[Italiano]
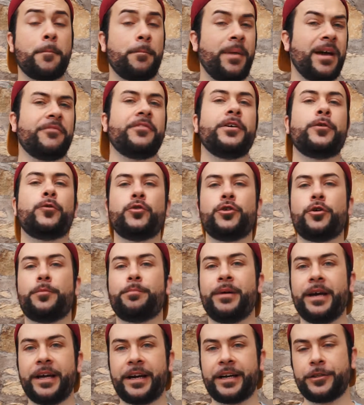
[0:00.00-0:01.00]
Benvenuti o
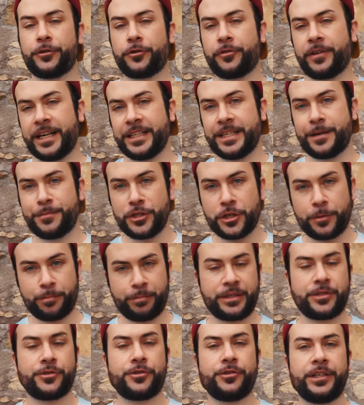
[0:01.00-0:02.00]
ben ritrovati amici
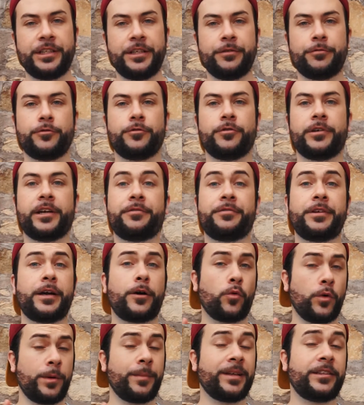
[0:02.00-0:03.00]
appassionati di fotografia,
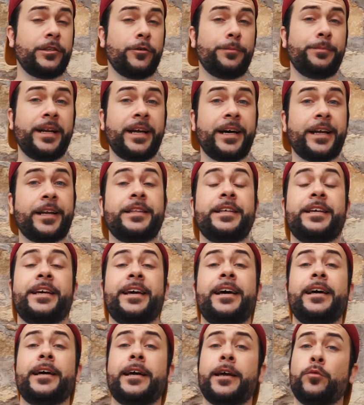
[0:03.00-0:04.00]
qui Matteo Berardi e
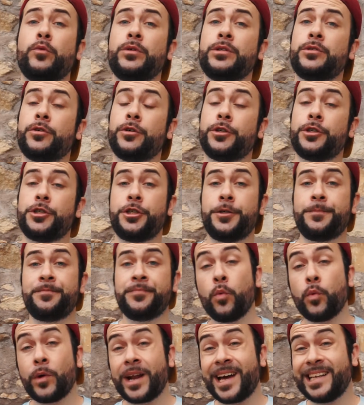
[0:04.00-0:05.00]
anche quest'oggi
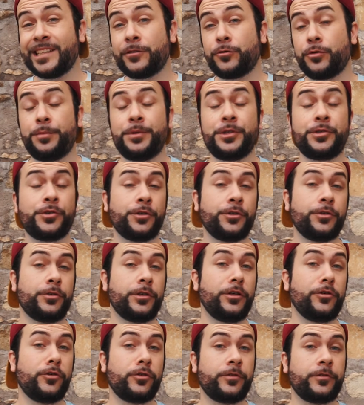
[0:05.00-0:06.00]
un altro episodio
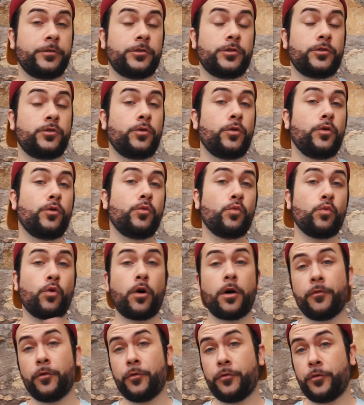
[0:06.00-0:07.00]
del nostro
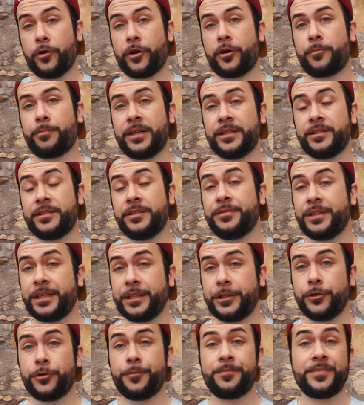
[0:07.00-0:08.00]
nuovo format
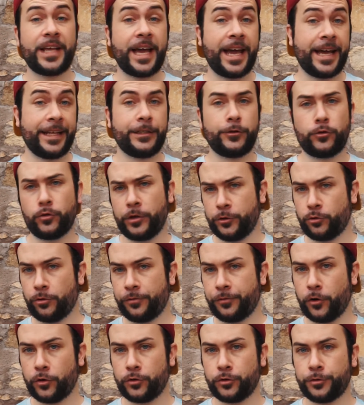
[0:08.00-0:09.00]
video edito le tue
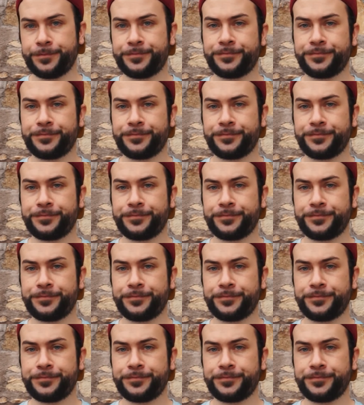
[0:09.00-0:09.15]
foto.